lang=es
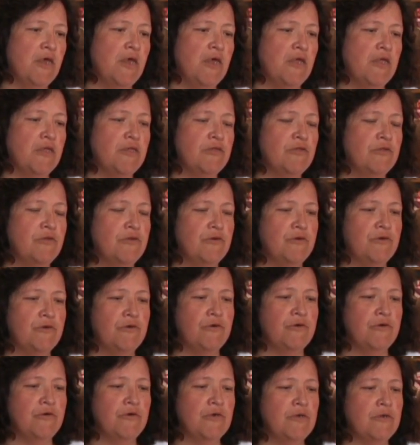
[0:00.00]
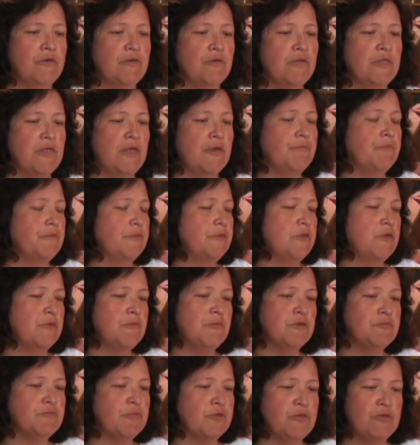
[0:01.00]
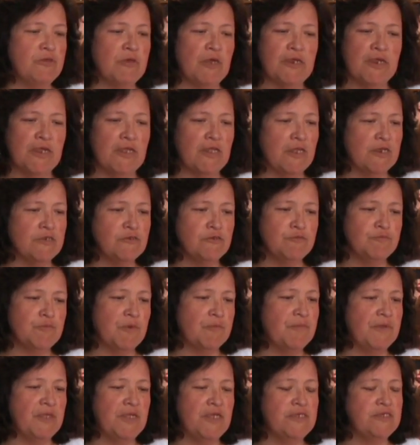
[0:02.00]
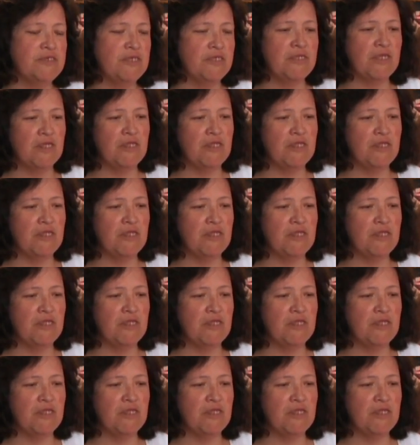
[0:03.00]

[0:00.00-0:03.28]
no, no, hemos podido arreglar sus papeles en el